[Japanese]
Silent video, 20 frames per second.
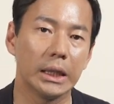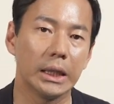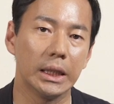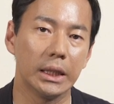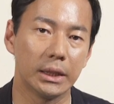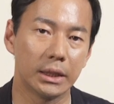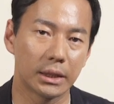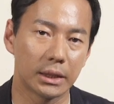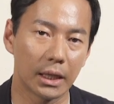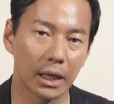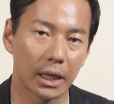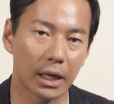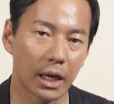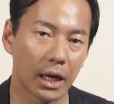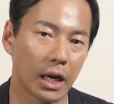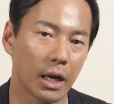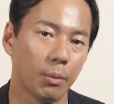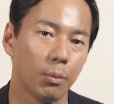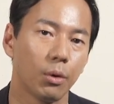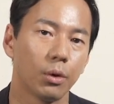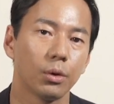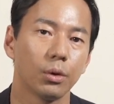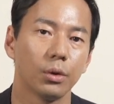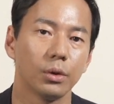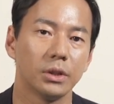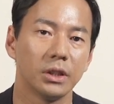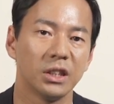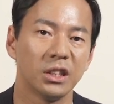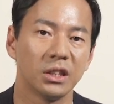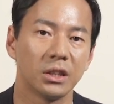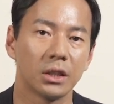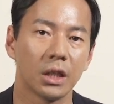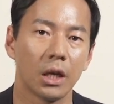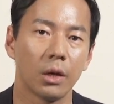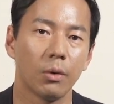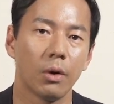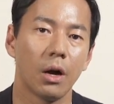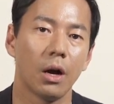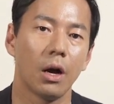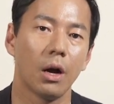行ってから僕の人生
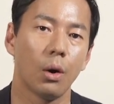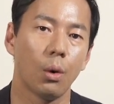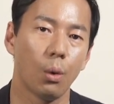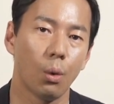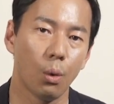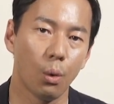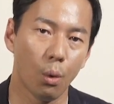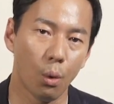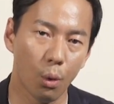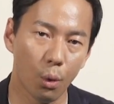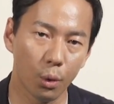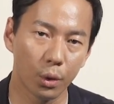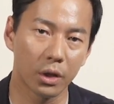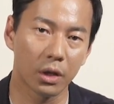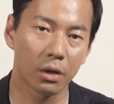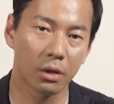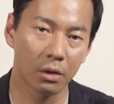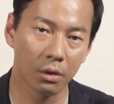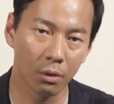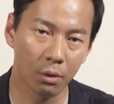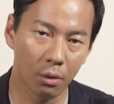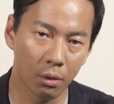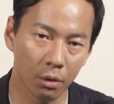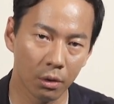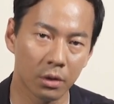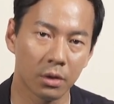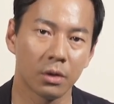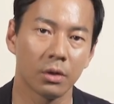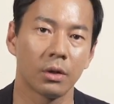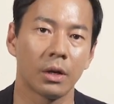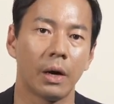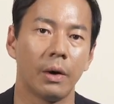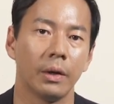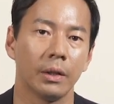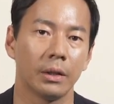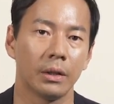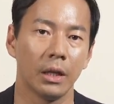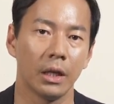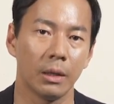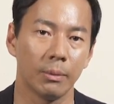は大きく大きく変わっ
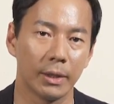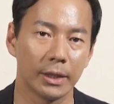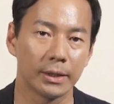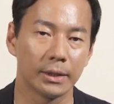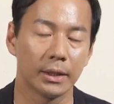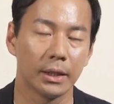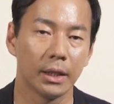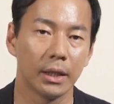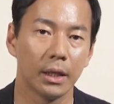ていきます